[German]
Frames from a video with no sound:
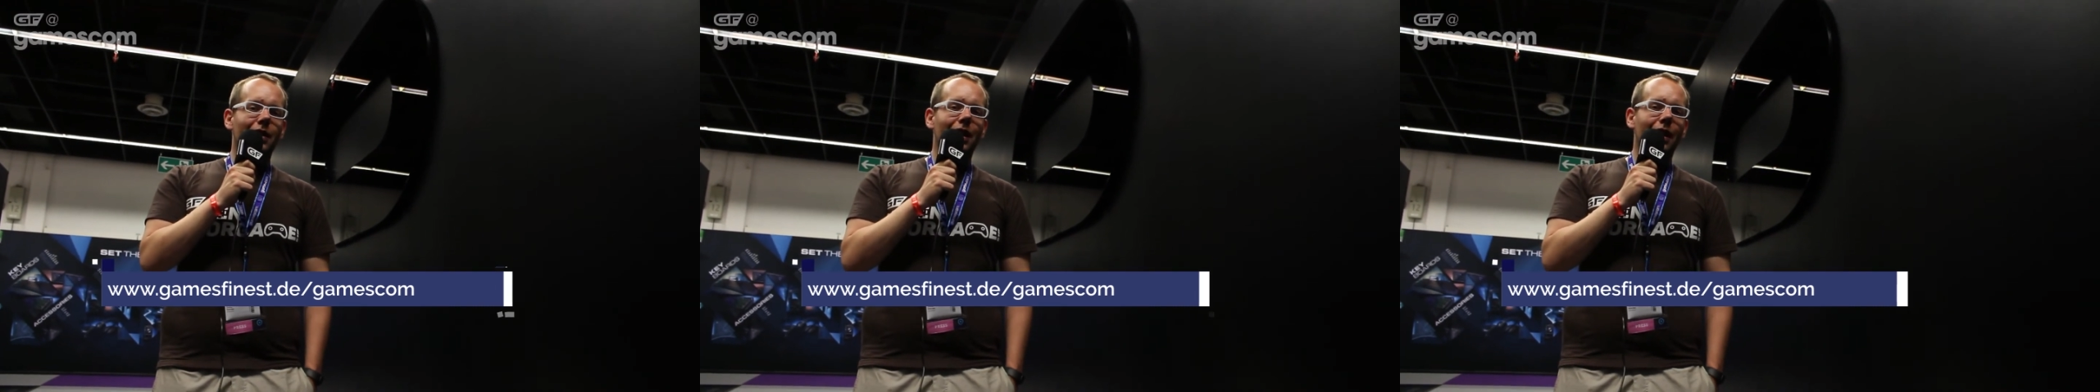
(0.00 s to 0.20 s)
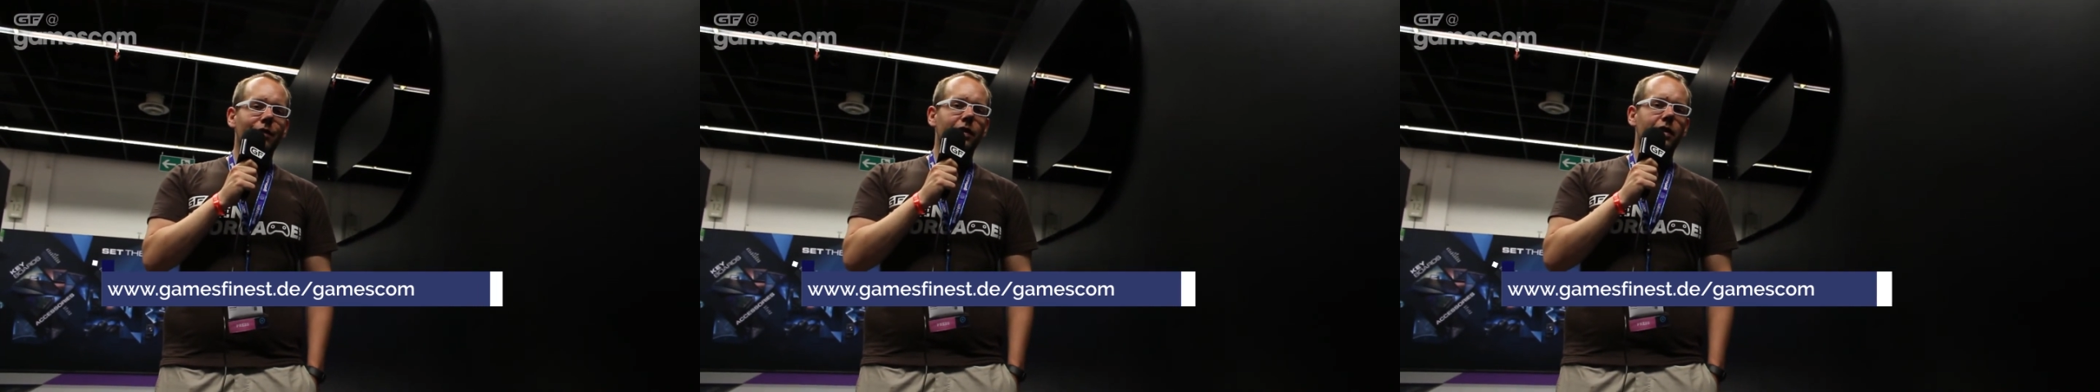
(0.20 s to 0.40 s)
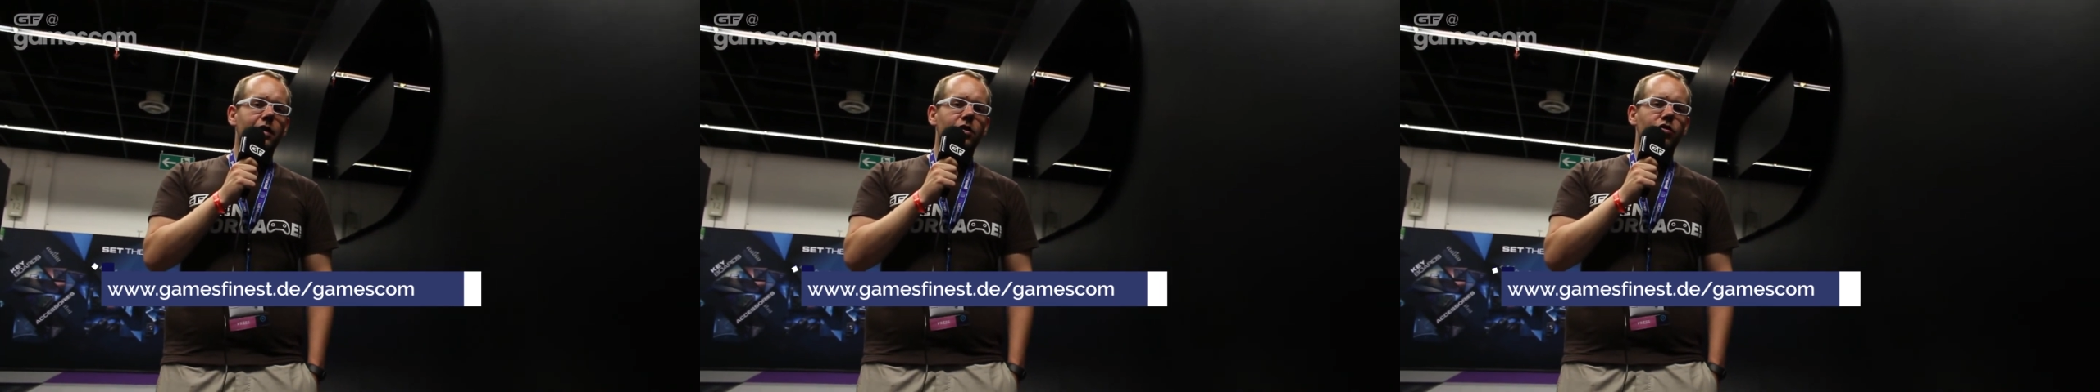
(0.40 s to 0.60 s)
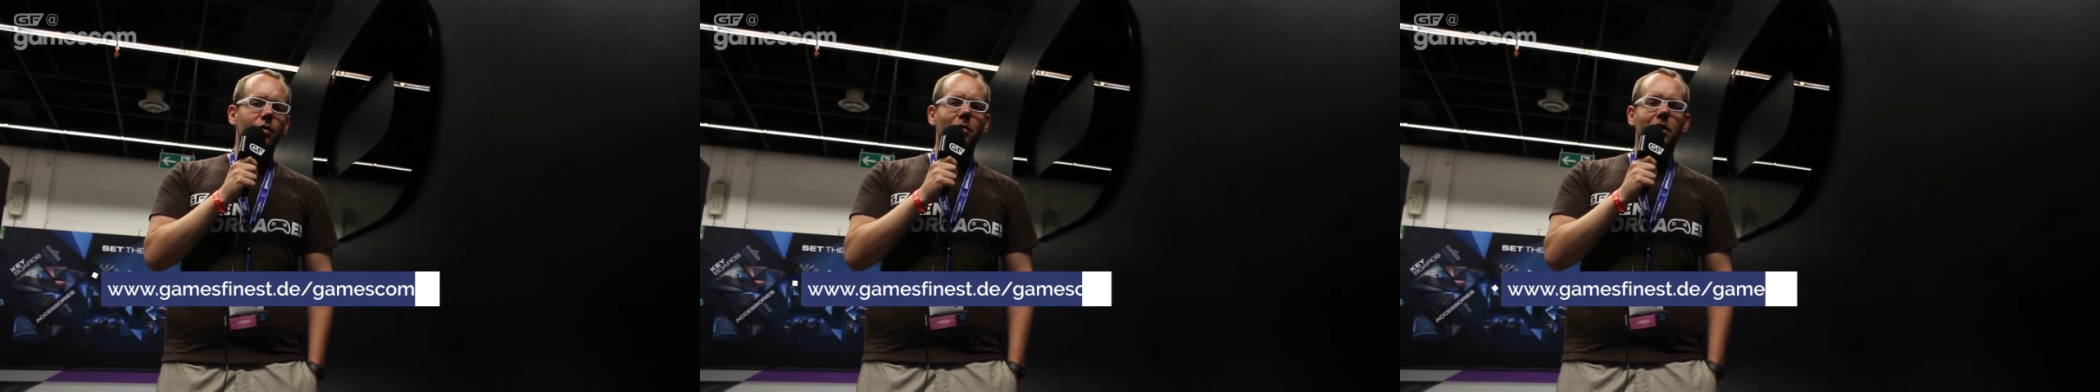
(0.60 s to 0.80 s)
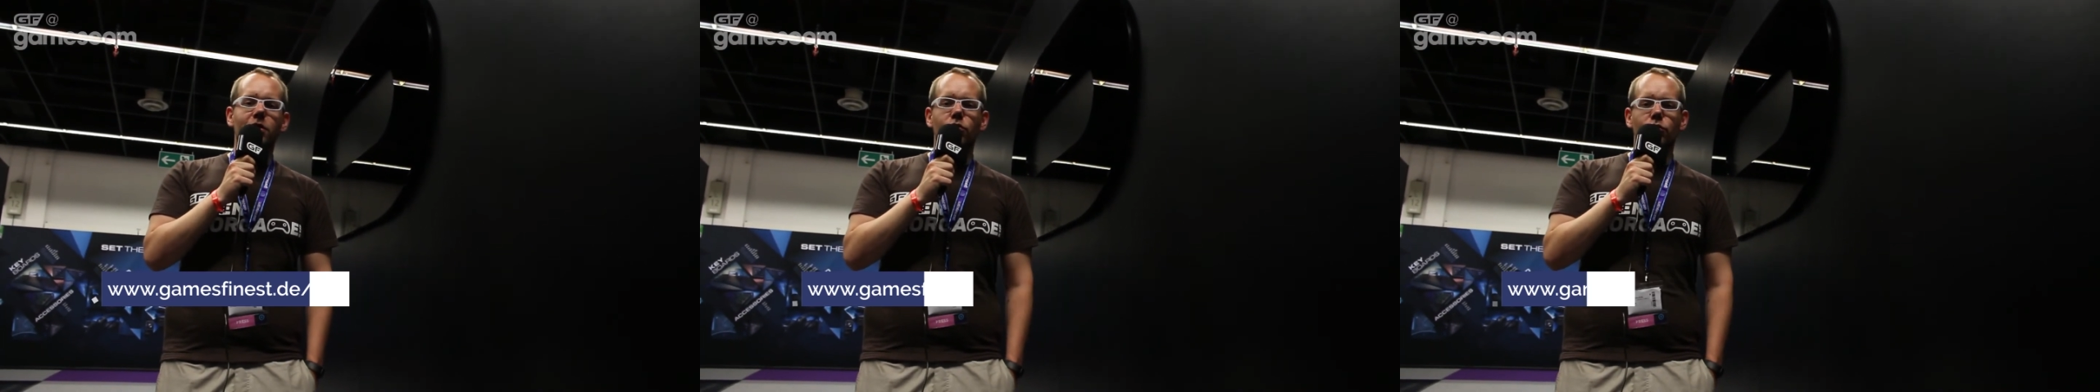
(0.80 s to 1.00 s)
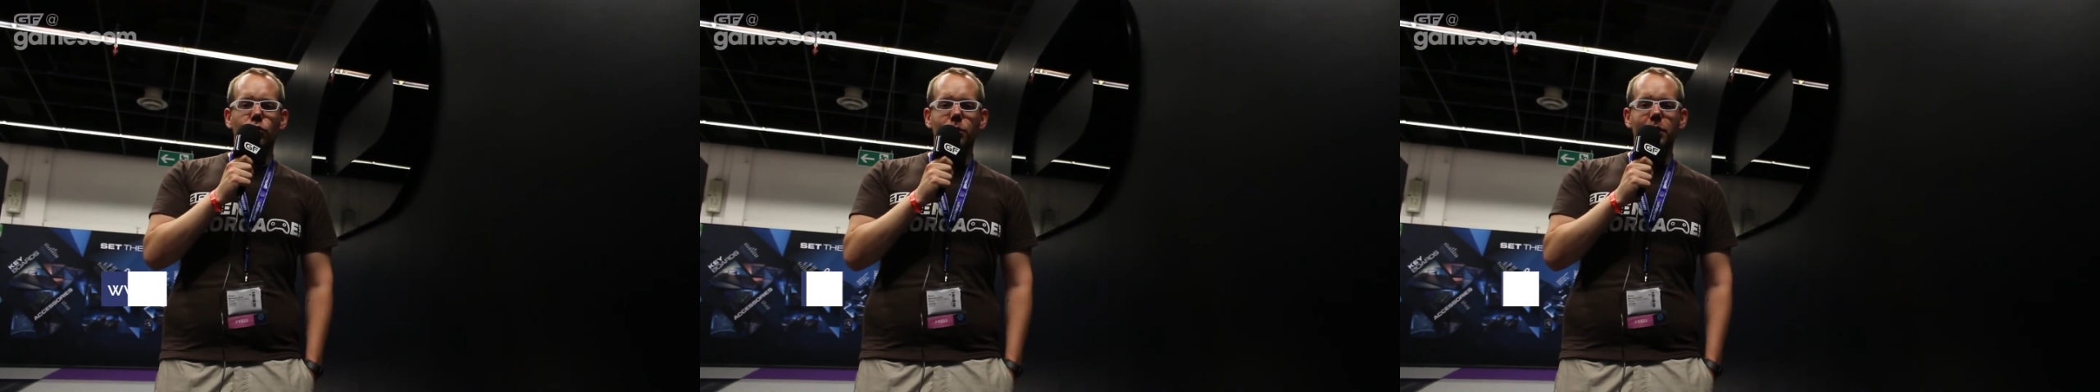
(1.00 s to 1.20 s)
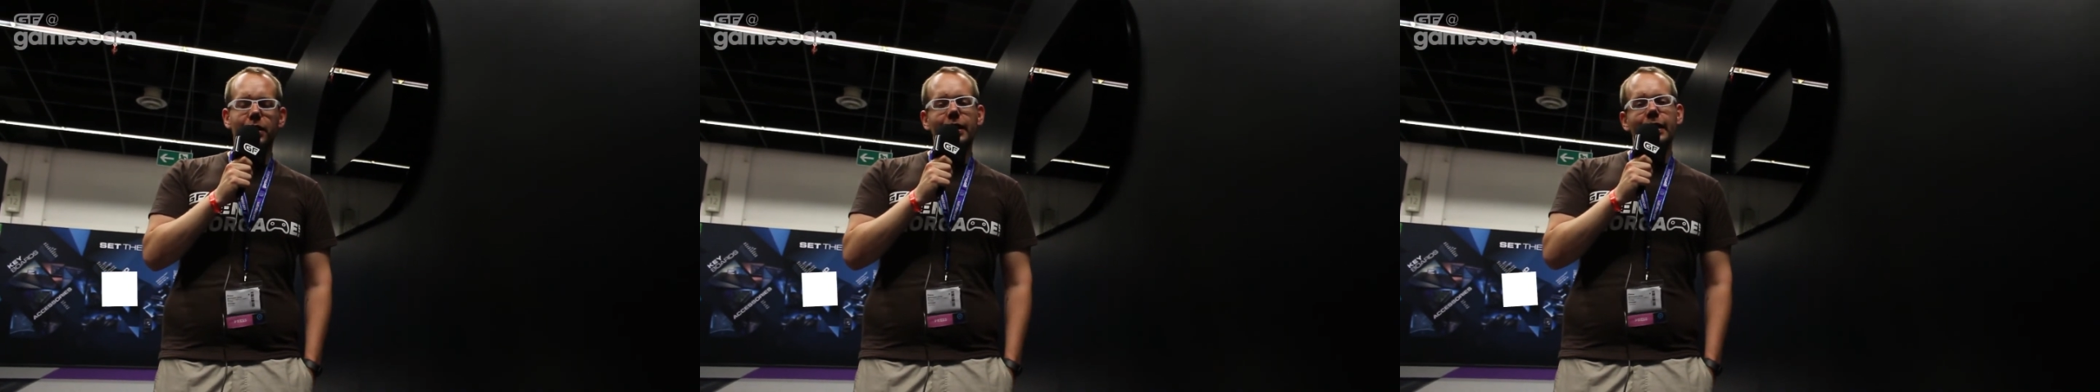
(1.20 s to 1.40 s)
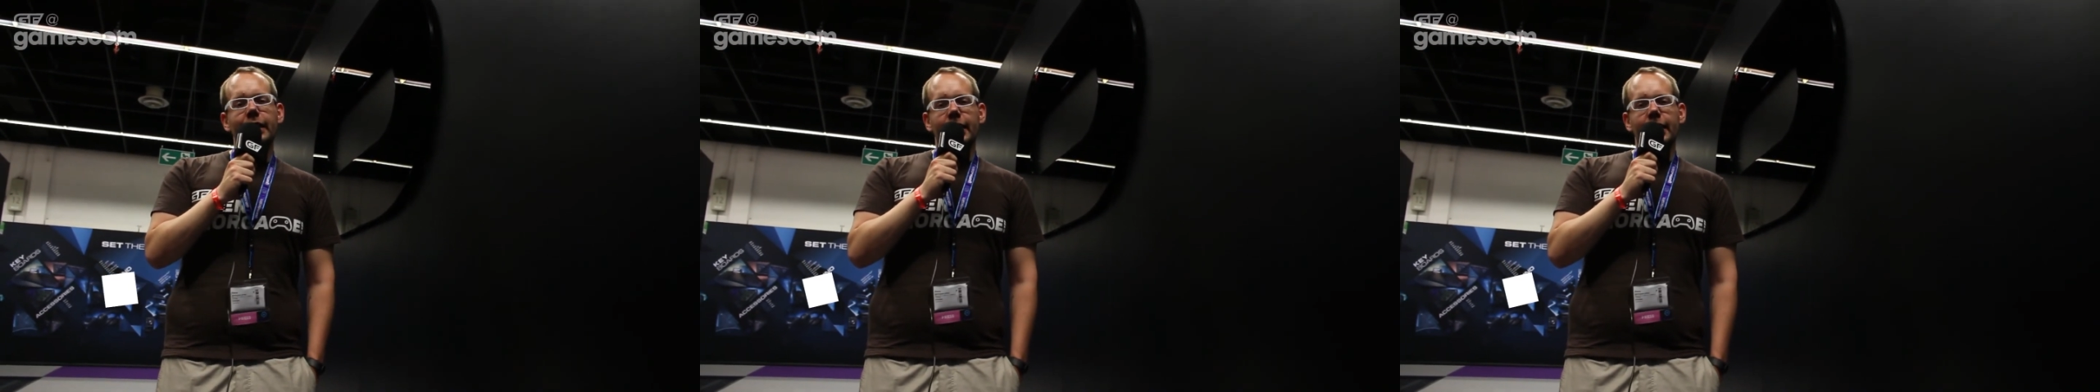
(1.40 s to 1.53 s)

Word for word: klein wenig schimmelig und übel.